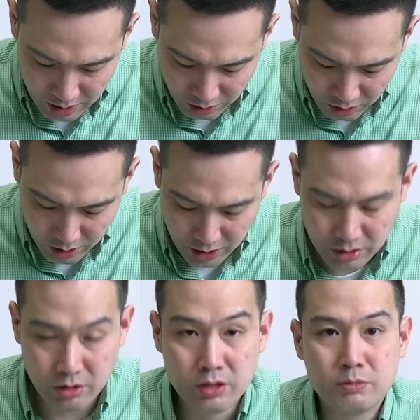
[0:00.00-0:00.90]
연결하는
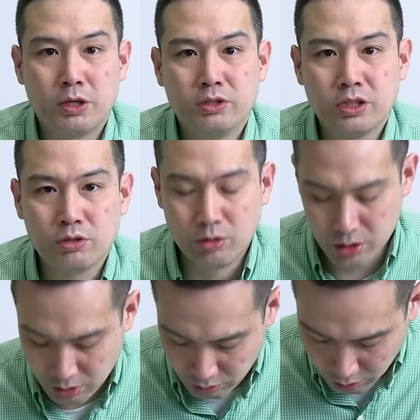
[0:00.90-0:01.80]
거를
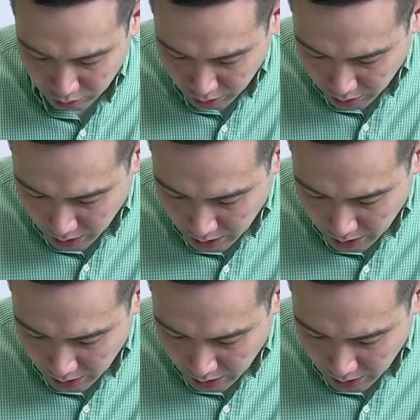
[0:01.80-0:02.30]
멀티코어라고 하고요.